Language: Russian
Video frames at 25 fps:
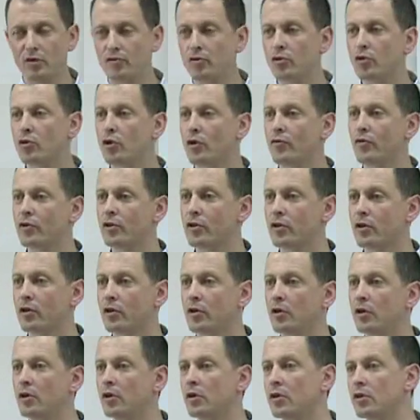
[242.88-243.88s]
уровень это
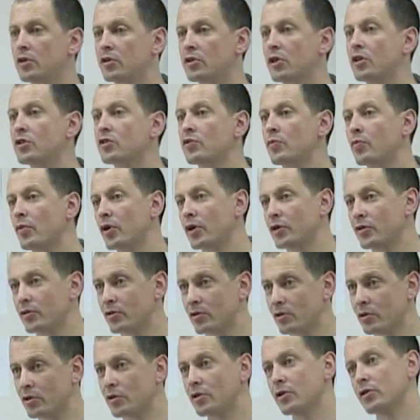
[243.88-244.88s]
size и price,
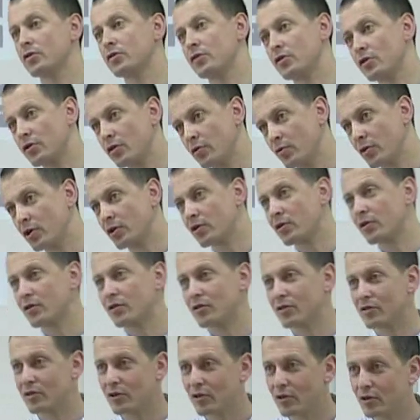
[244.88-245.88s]
это ассортимент,
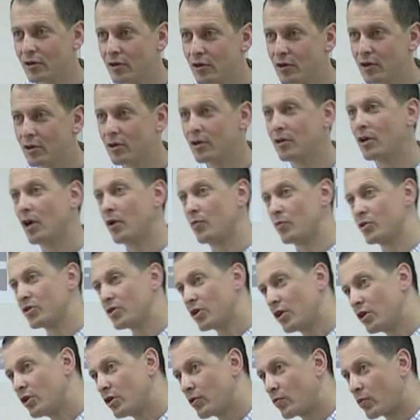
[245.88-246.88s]
цены,
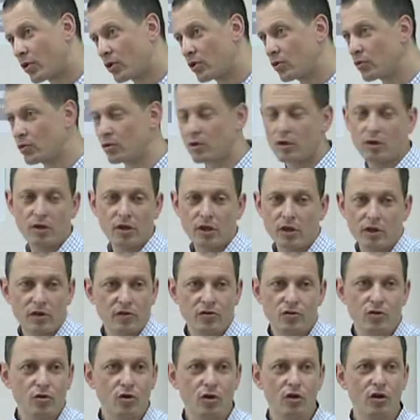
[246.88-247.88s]
описание продукта, да, это
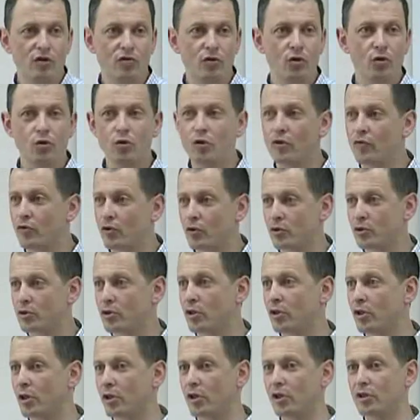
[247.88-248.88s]
все ролевой уровень, то есть
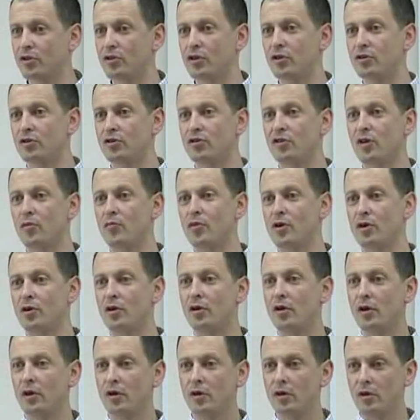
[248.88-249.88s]
это относящийся к
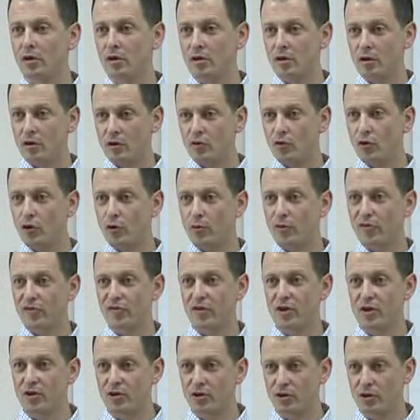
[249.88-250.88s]
к форме
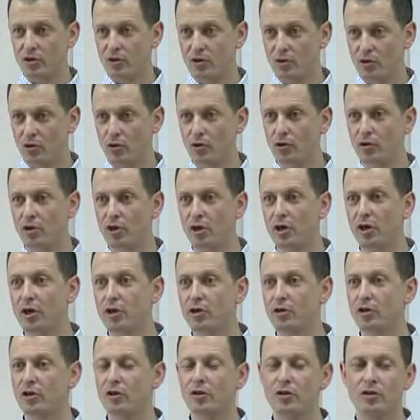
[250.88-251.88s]
встречи, но
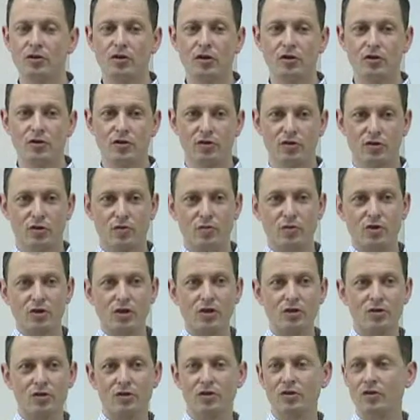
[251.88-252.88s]
никак не относящейся к
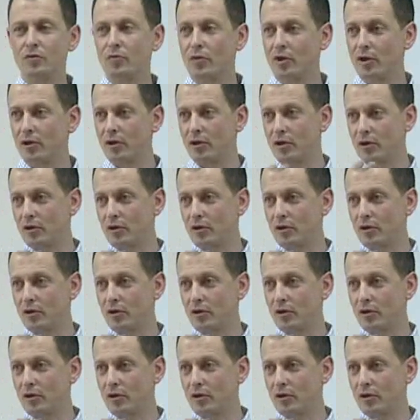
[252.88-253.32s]
межличностному контакту.